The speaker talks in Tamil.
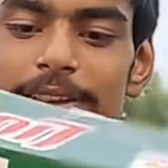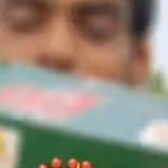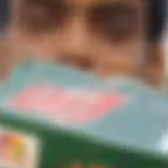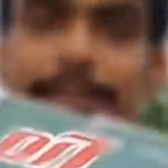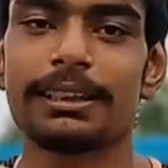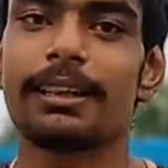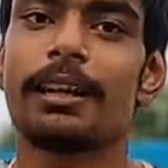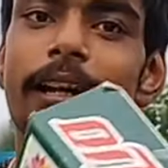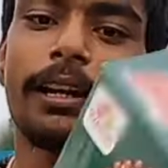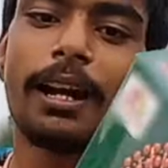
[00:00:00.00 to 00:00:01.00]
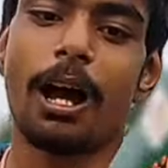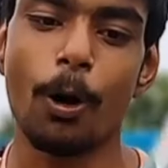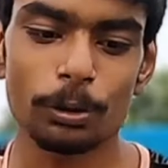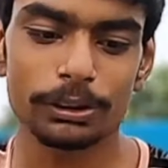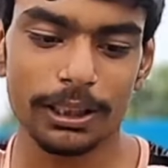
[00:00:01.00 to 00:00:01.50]
வந்துடுச்சு
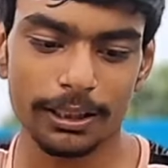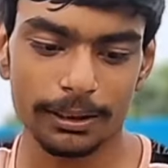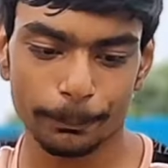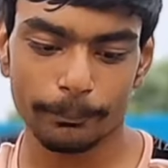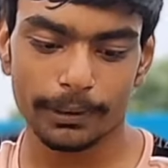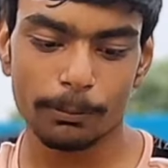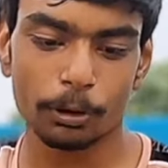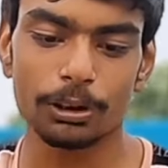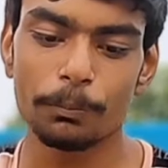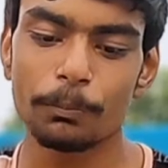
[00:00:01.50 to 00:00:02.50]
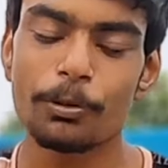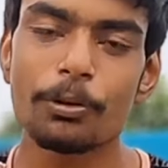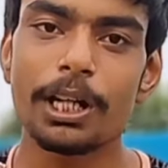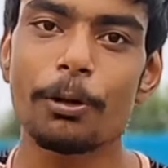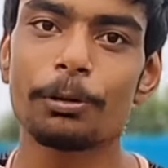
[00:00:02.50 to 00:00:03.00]
அவுட் தான் மொத்தம்
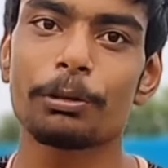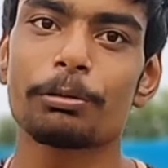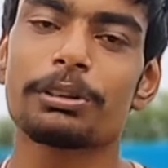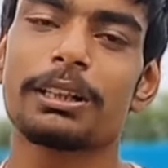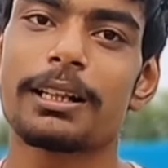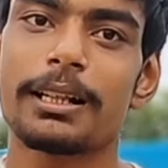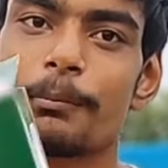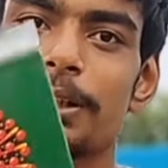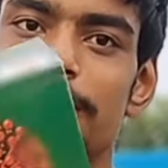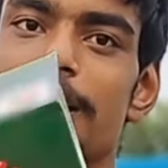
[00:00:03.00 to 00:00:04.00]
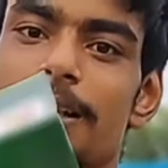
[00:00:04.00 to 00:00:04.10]
மூணு அவுட்டு கொடுத்துருக்காங்க மல்டி